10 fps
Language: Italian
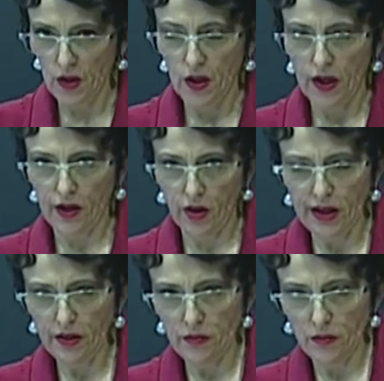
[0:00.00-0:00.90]
Ecco,
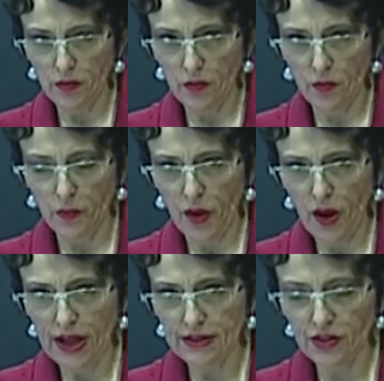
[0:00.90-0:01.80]
lei un po'
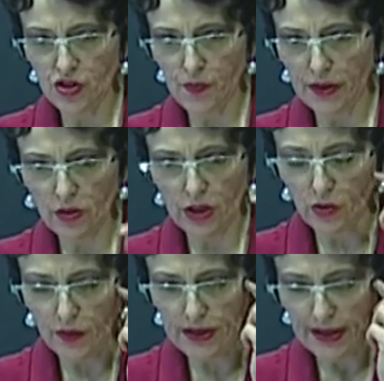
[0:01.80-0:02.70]
ha anticipato la
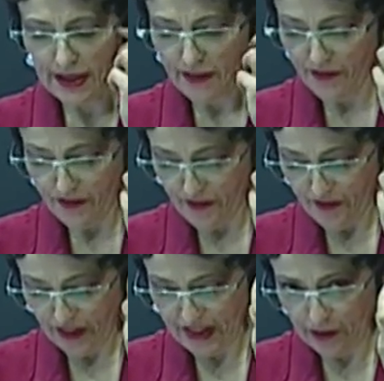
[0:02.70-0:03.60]
domanda che
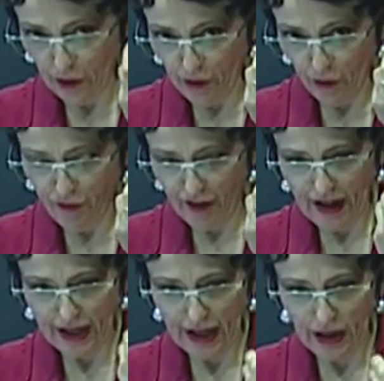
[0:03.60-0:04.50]
infatti le volevo
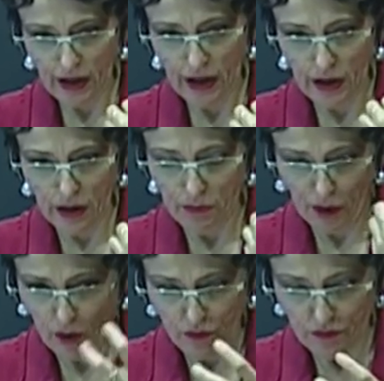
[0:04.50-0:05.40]
fare, eh,
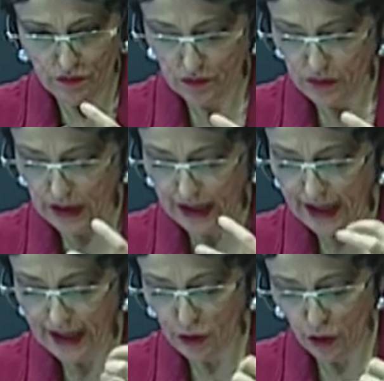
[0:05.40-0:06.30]
però mh, le
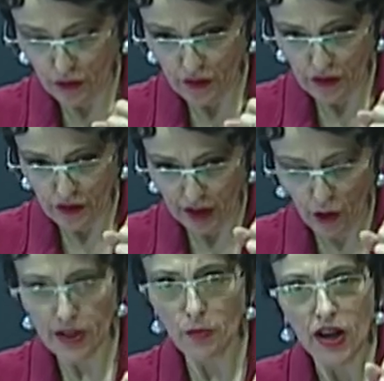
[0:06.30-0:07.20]
chiedo,
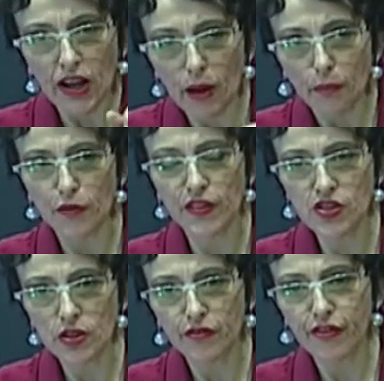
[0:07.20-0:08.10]
ricordiamo che la
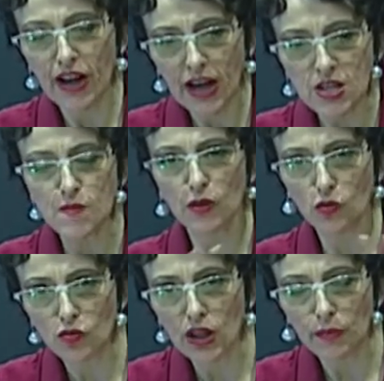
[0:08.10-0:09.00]
provincia di Ferrara rispetto a
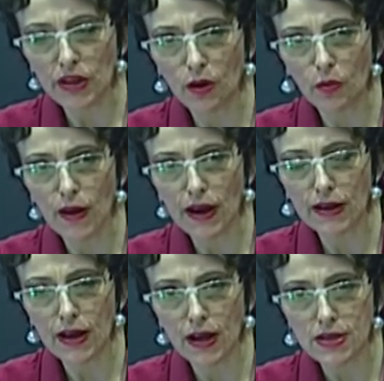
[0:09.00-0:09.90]
tutta l'Emilia
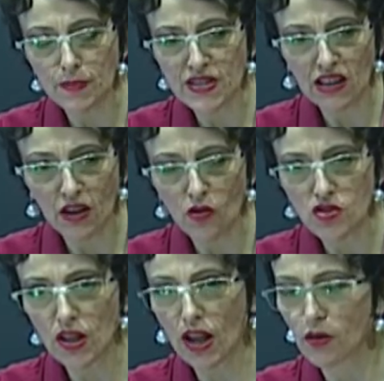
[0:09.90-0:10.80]
Romagna è sempre stata
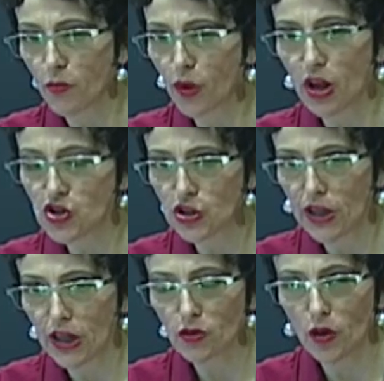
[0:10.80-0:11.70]
considerata un po' la
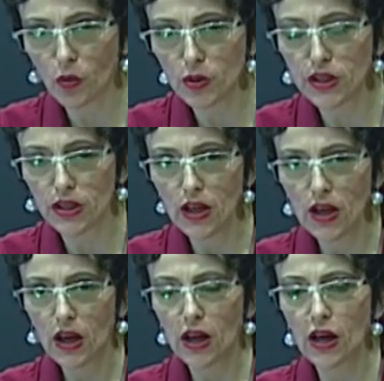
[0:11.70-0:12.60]
Cenerentola, quindi
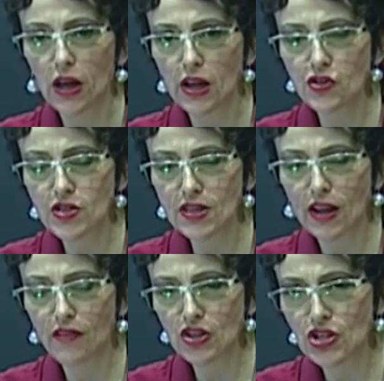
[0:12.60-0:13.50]
eh,
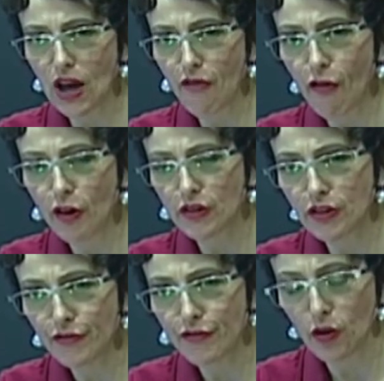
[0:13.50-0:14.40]
registrava già forti
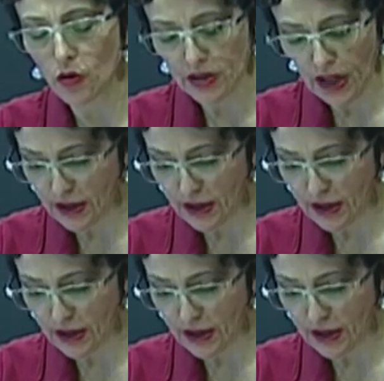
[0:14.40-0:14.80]
difficoltà